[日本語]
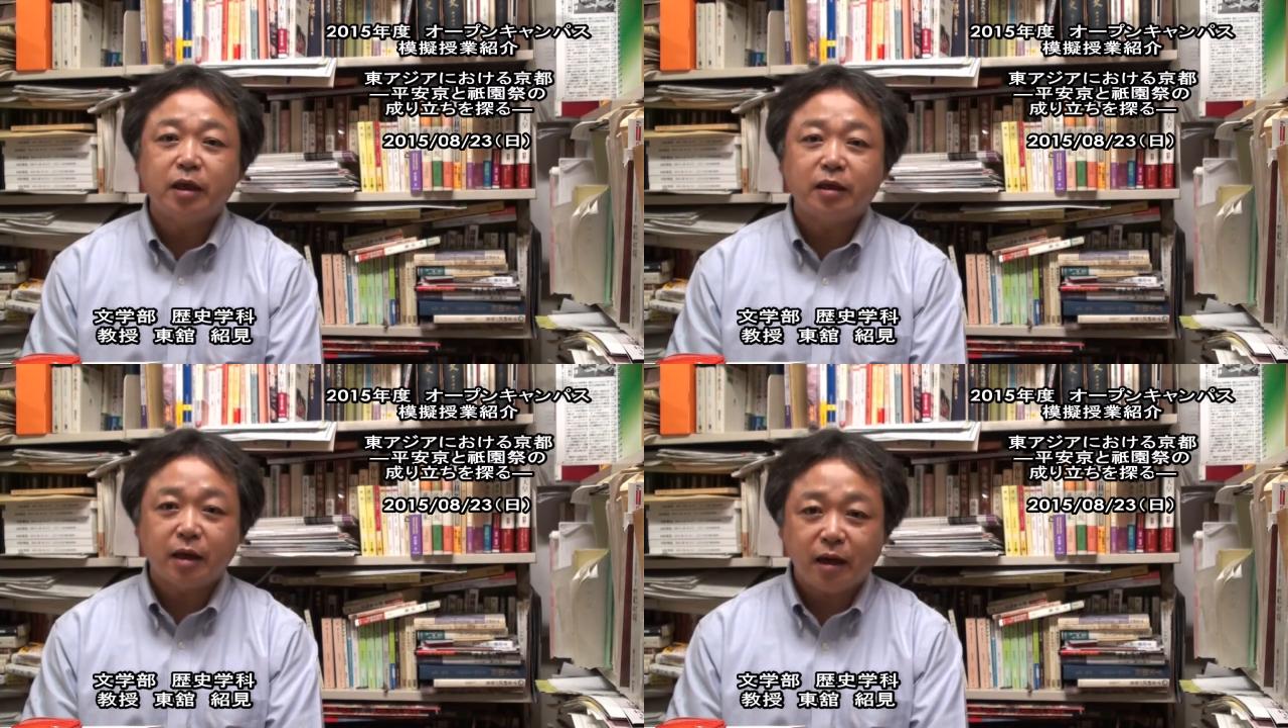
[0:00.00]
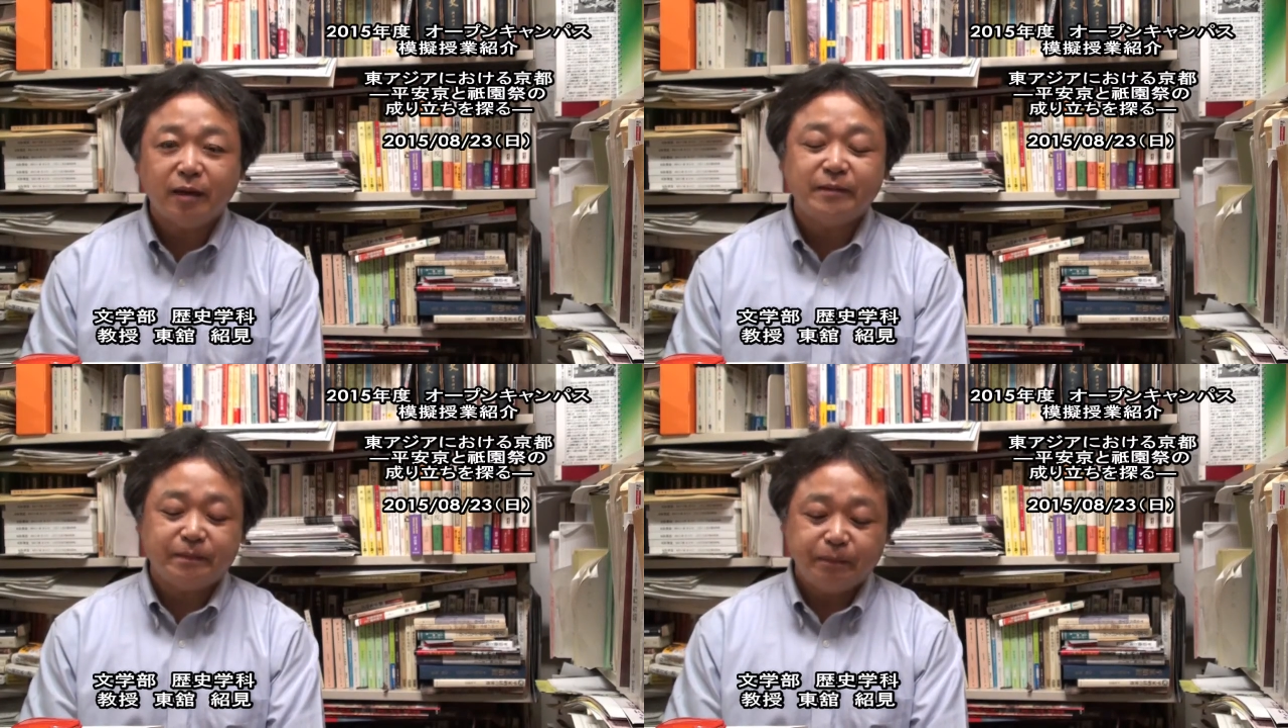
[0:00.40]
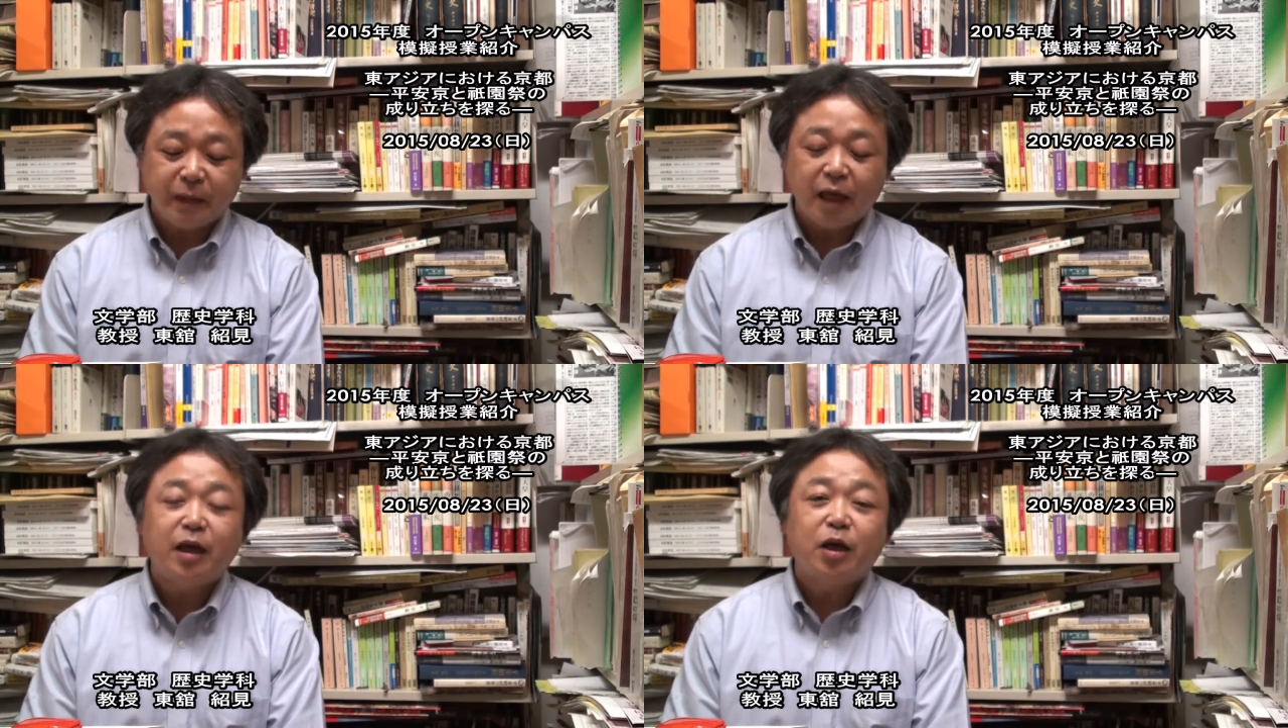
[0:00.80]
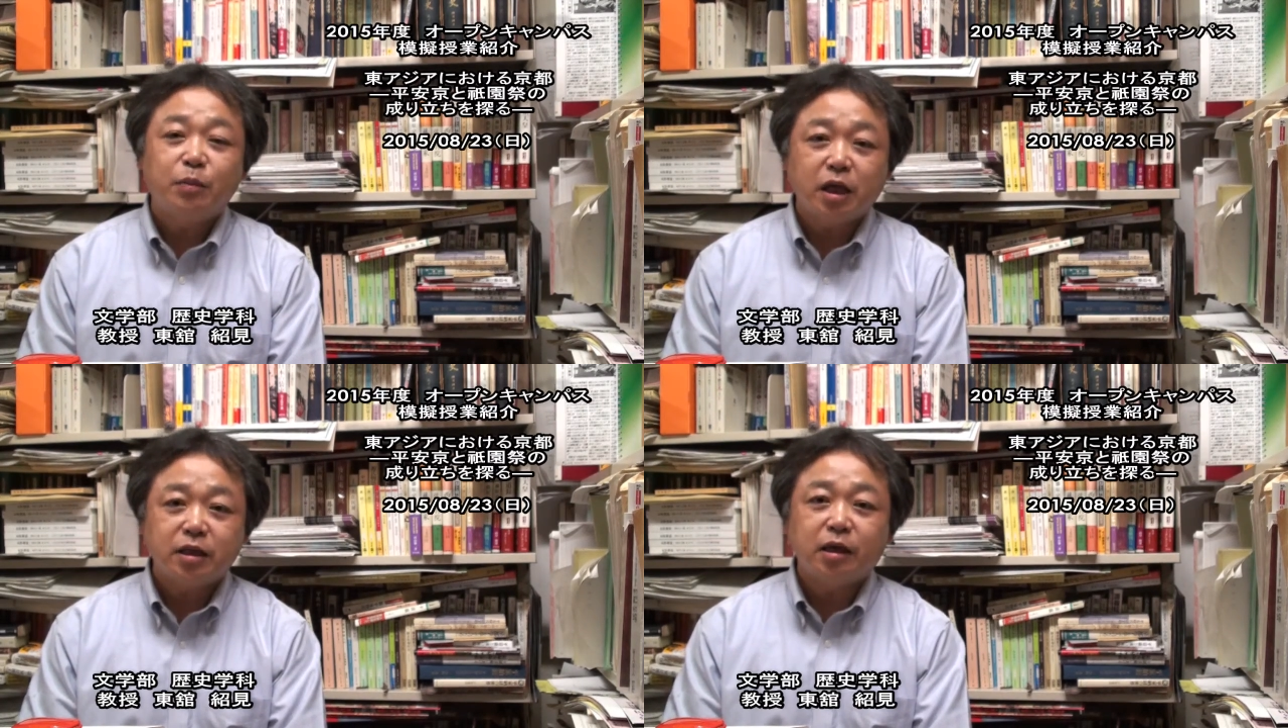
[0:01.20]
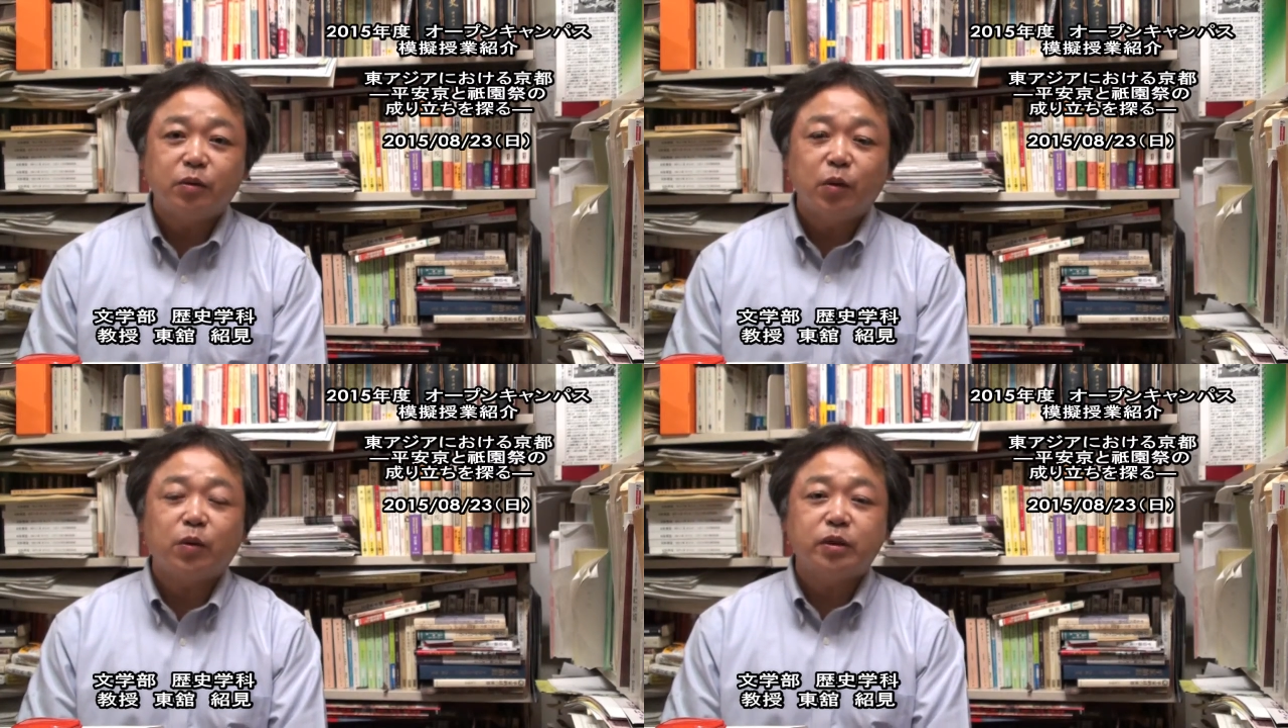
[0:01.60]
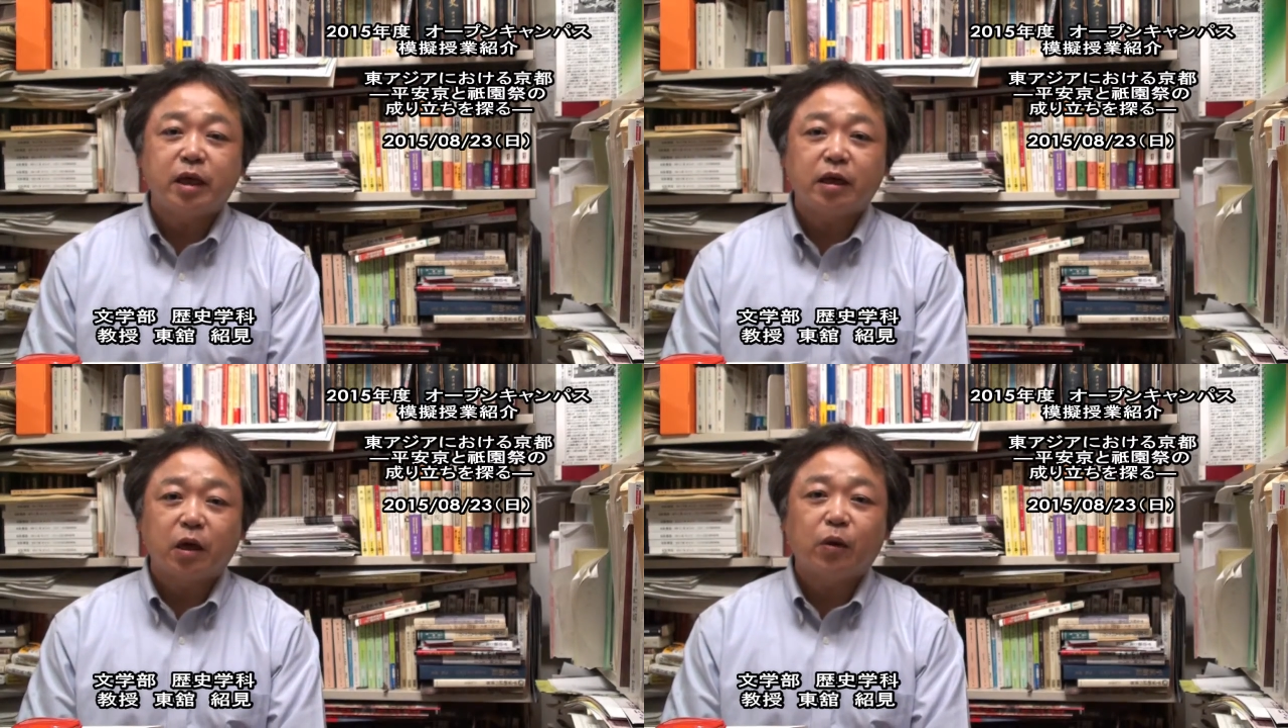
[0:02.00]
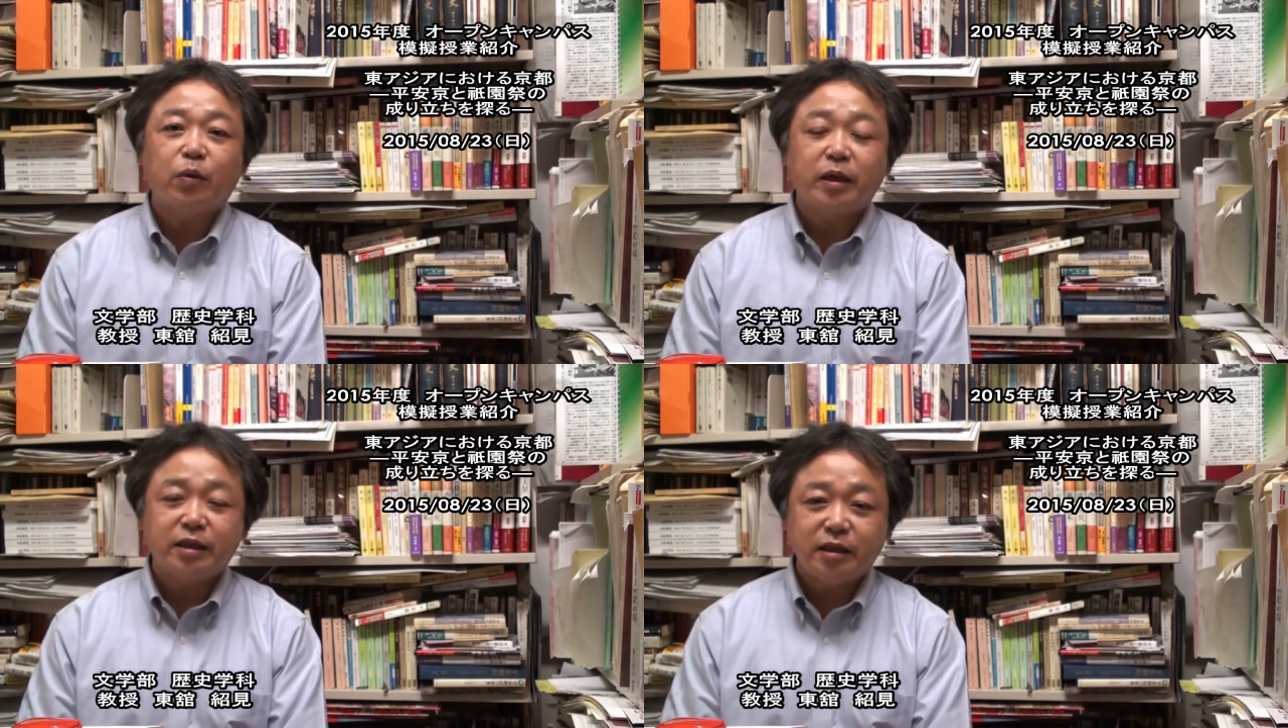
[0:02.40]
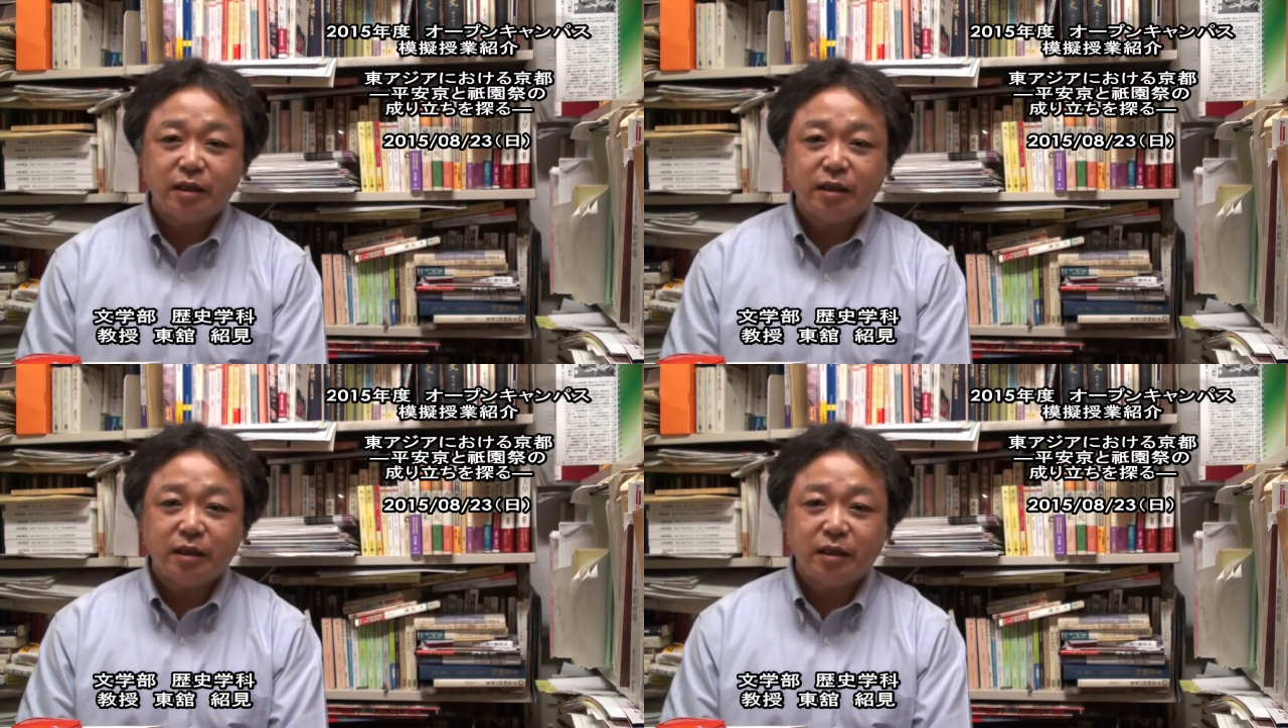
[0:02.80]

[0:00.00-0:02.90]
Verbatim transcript: せんか皆さんのご参加をお待